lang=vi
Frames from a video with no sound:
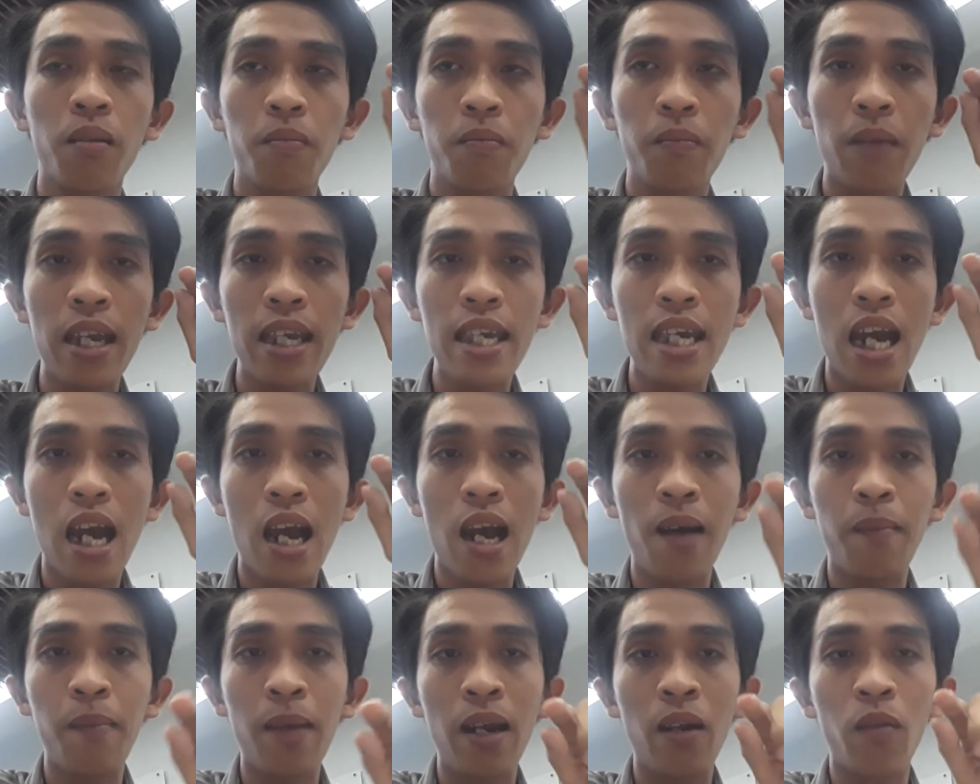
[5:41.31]
bây
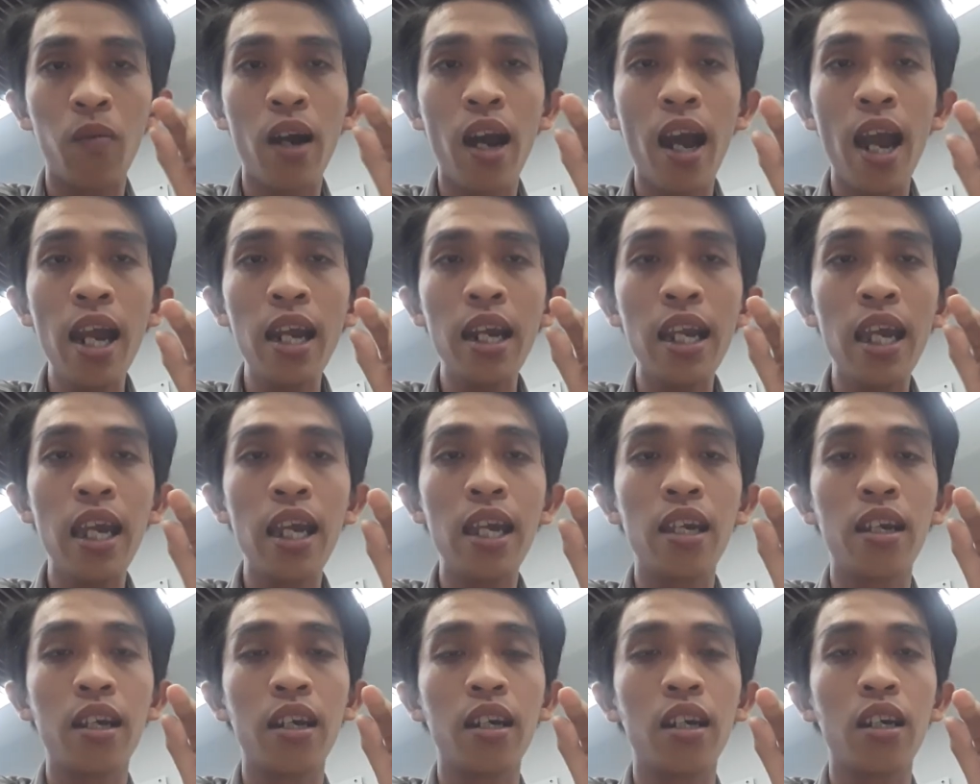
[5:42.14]
giờ mình phải
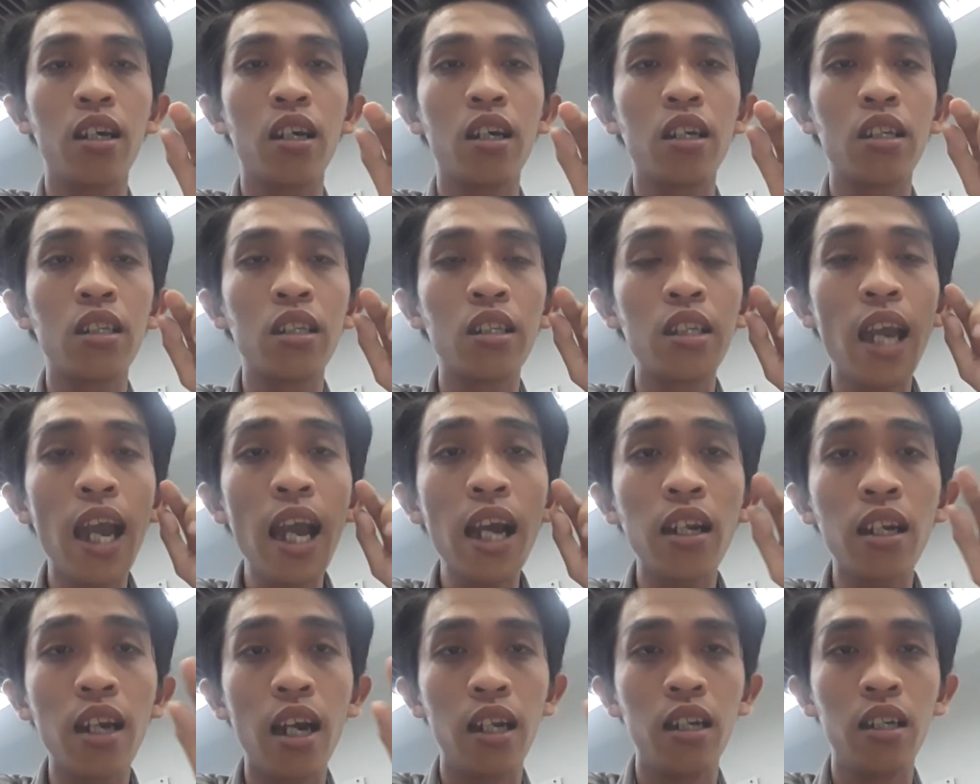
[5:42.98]
đi
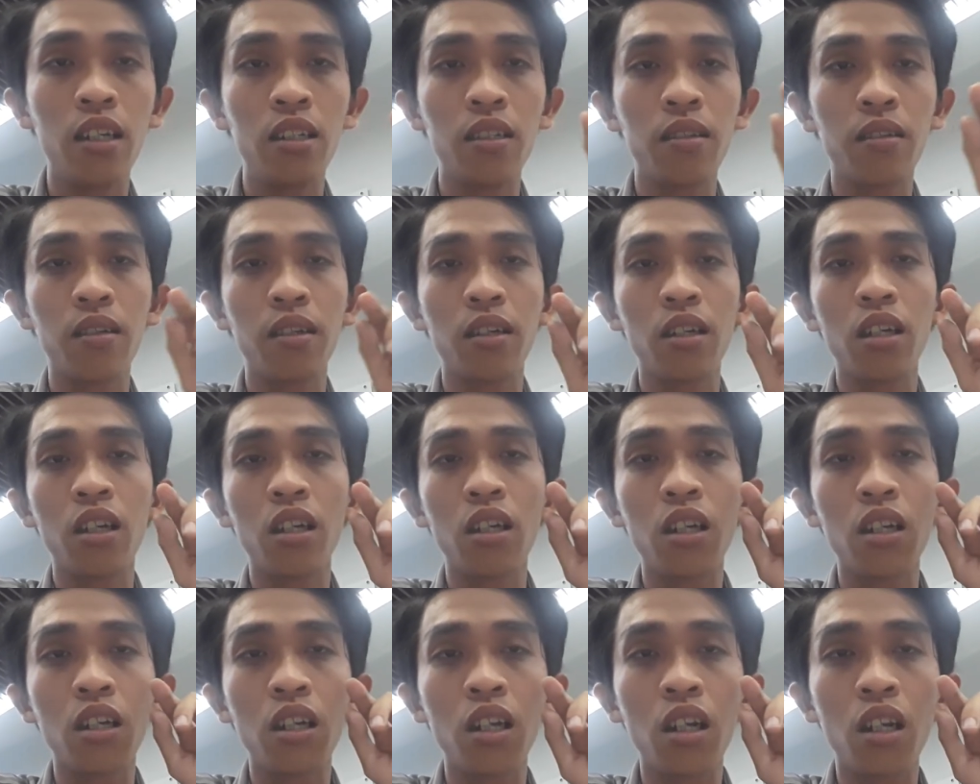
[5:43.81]
xác định
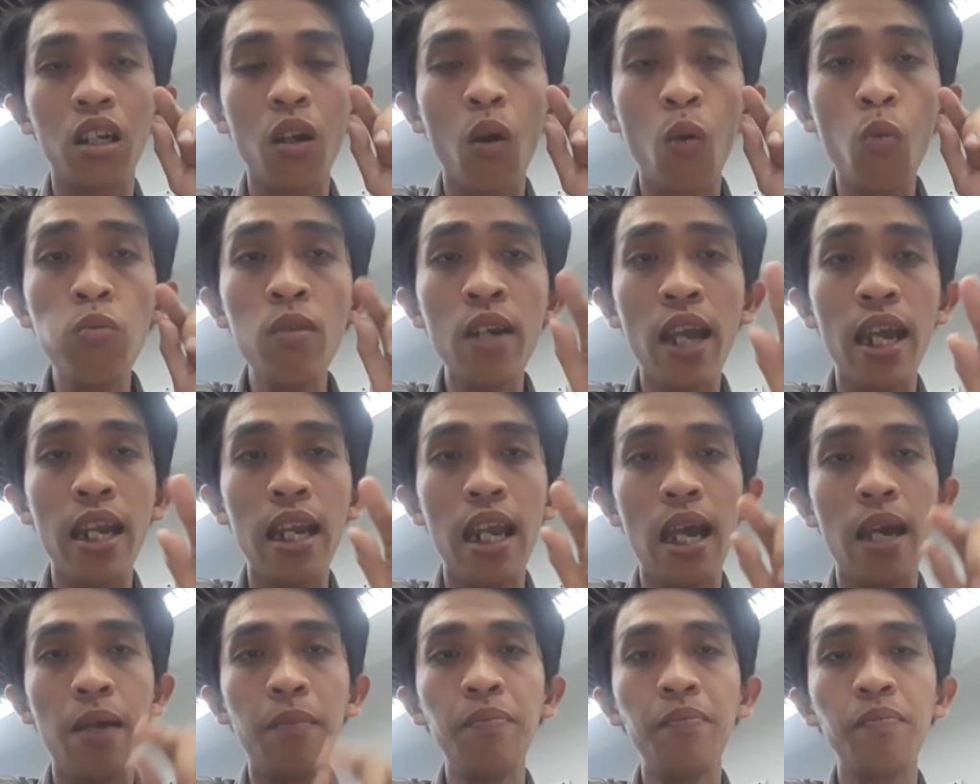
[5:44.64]
đúng địa
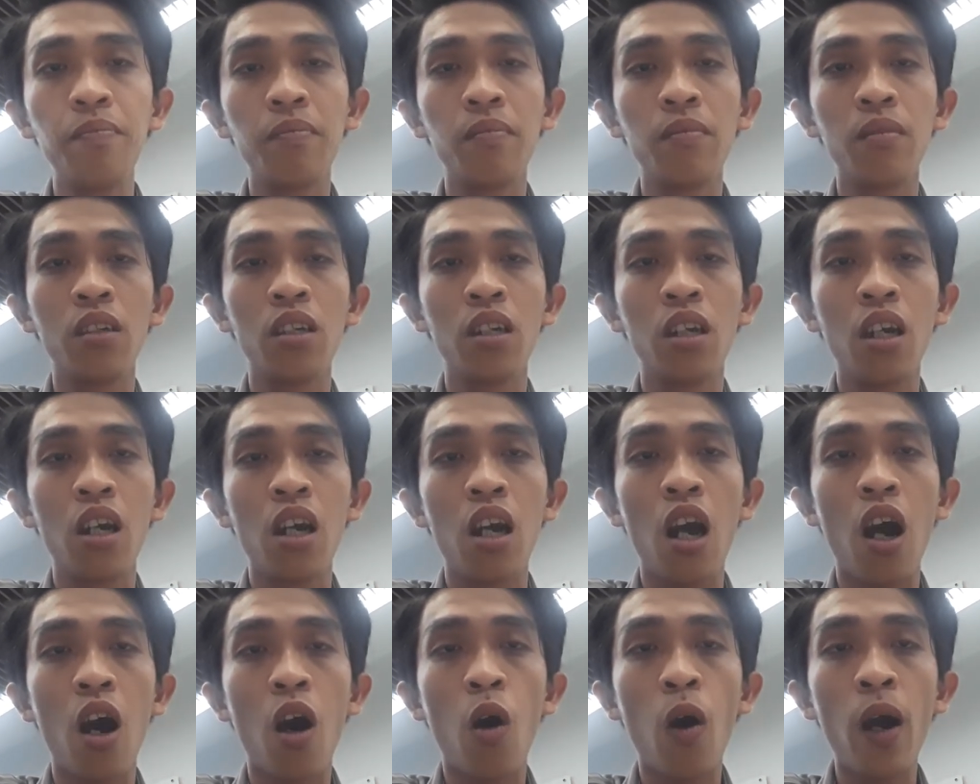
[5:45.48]
điểm
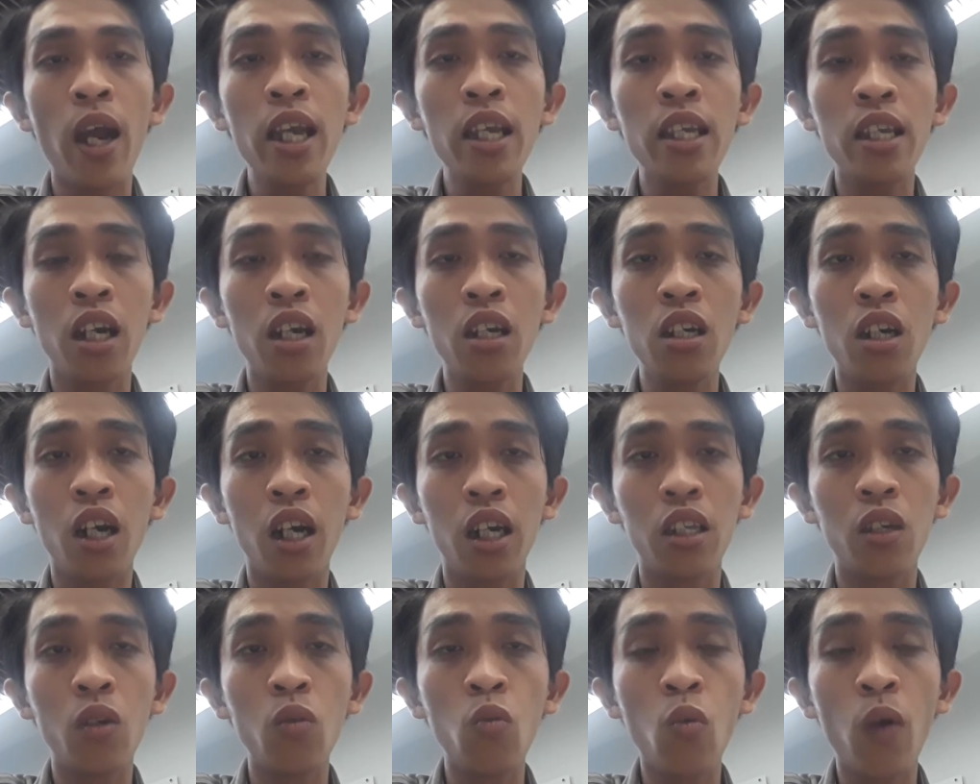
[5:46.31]
hỏi những người
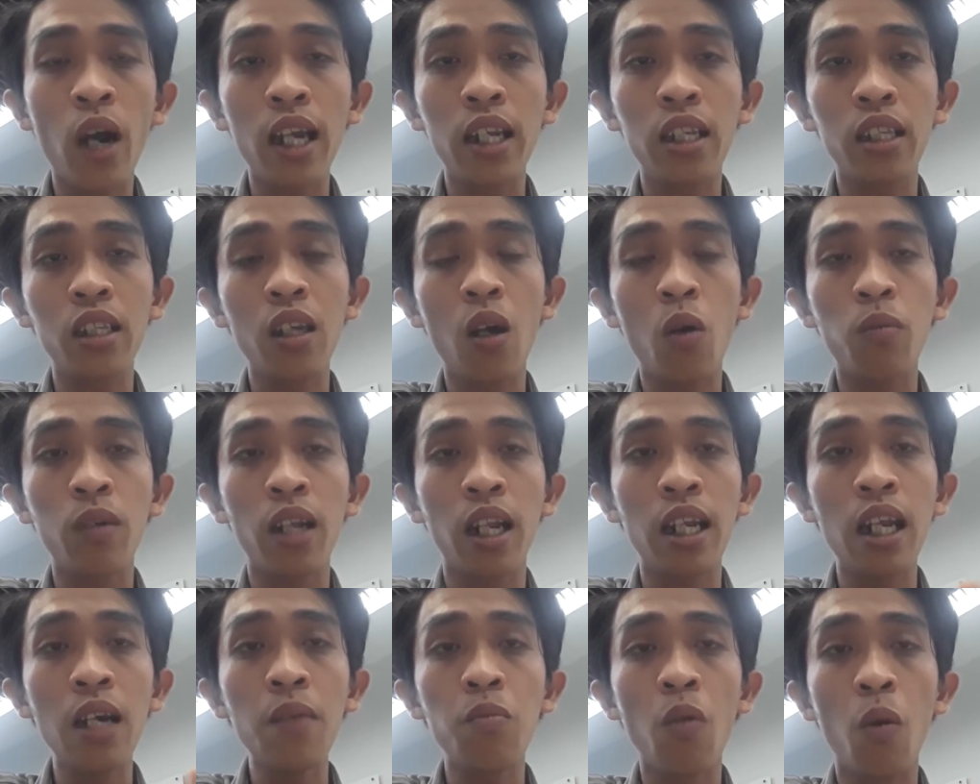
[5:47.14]
xung quanh trong
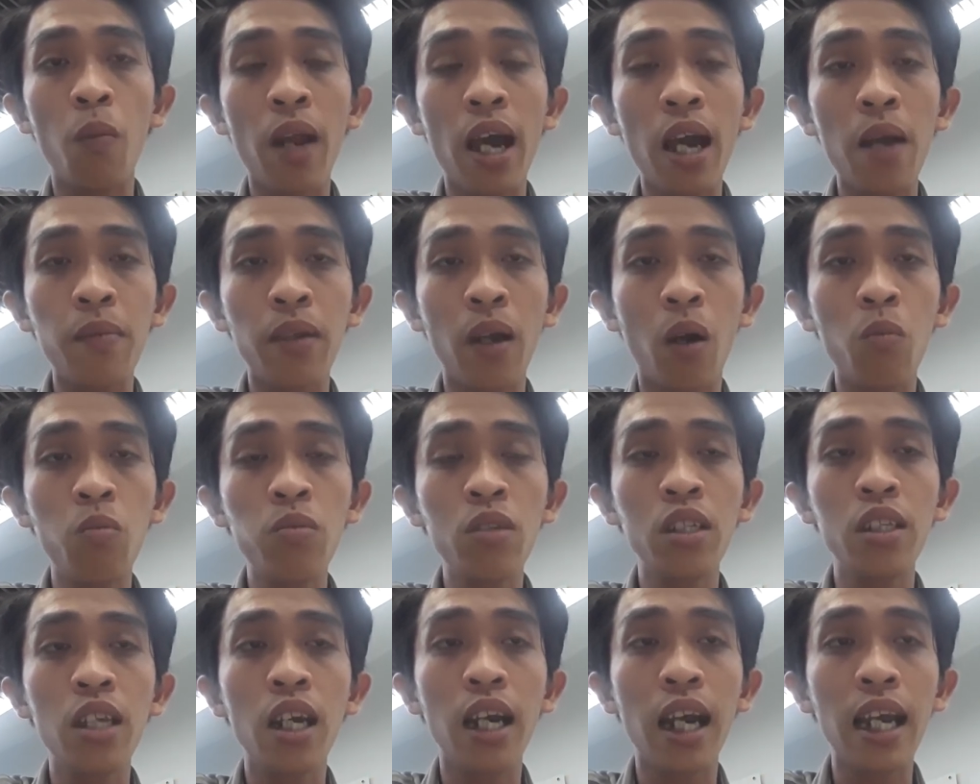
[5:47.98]
tỉnh thất bồng lai chổng
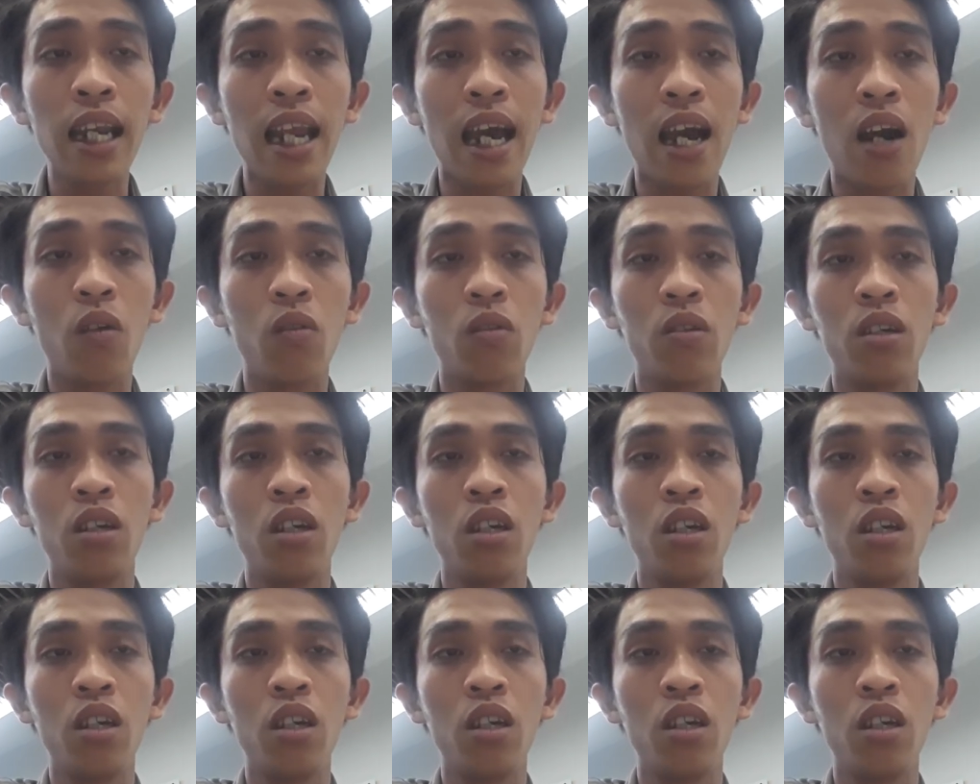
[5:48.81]
như thế nào